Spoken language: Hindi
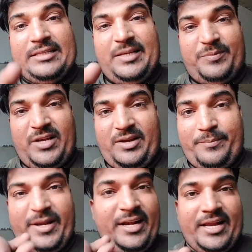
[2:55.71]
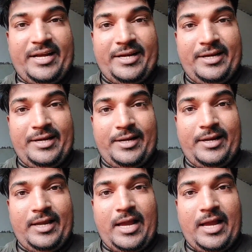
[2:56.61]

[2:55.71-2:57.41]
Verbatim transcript: जब तक बिलिंग ना करने लगे